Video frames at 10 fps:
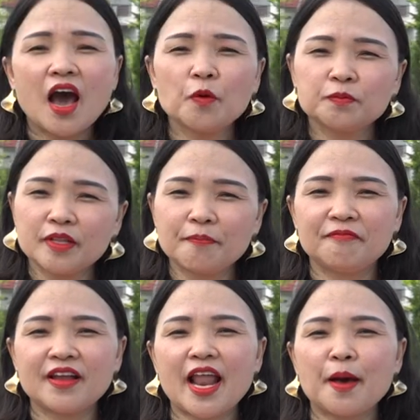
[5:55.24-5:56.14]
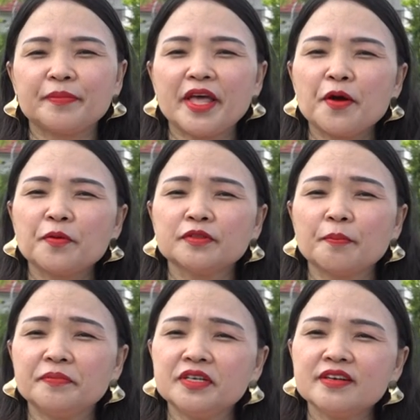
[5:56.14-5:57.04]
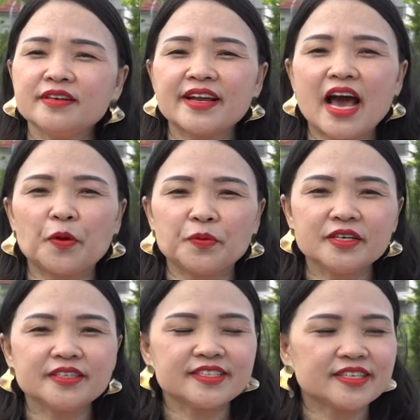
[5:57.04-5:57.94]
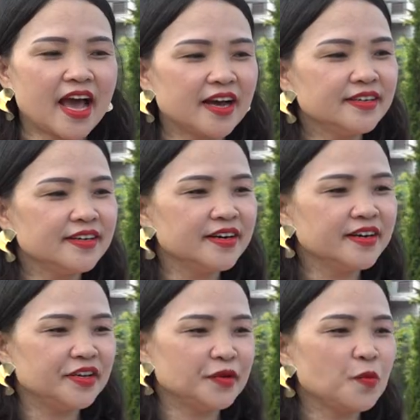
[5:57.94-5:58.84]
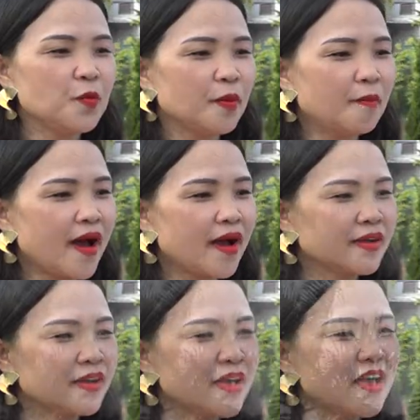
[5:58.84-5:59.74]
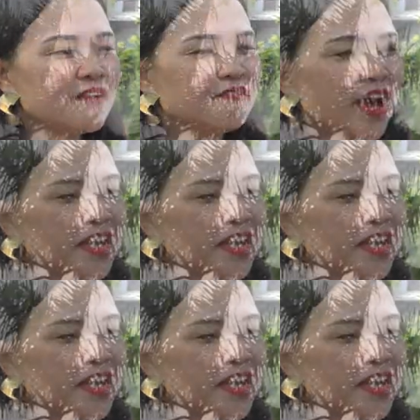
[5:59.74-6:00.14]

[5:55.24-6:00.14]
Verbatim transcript: học tập và làm theo tấm gương đạo đức sáng người của bác và